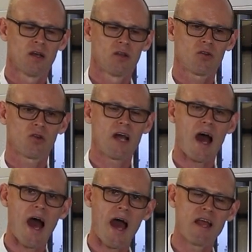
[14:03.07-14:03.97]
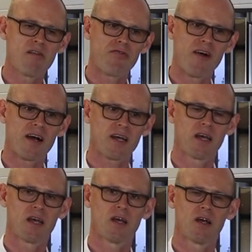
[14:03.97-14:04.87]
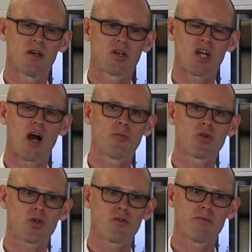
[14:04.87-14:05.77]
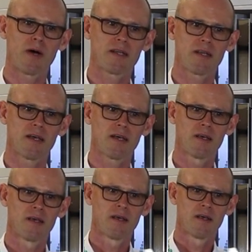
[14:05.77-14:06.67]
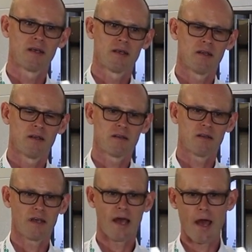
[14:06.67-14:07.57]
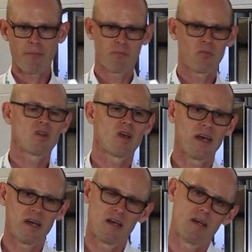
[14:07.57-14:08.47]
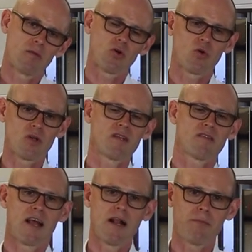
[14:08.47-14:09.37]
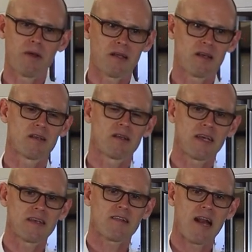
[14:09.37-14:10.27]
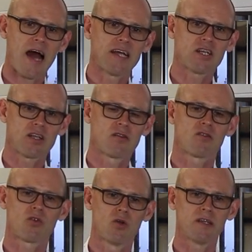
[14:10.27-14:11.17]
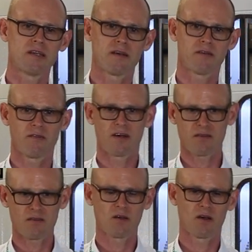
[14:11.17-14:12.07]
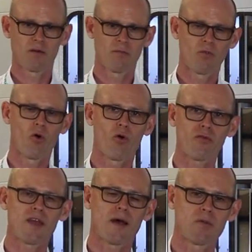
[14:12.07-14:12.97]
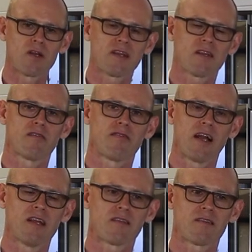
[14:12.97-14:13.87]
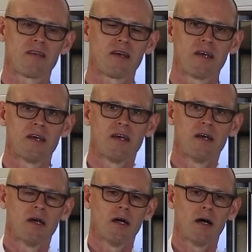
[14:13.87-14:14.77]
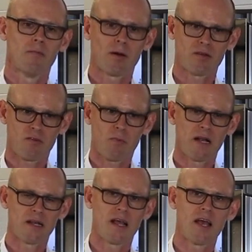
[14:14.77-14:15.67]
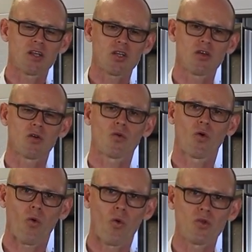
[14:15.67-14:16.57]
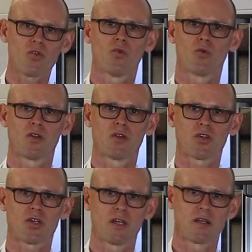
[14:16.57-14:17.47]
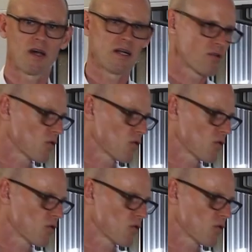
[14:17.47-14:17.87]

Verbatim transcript: so eine einfache Schaumstoffmatte, die eben im Grunde selbiges leisten sollte, was ähm, oft eben nicht der Fall ist. Ähm, aber das ist mal ein erster großer Unterschied. Also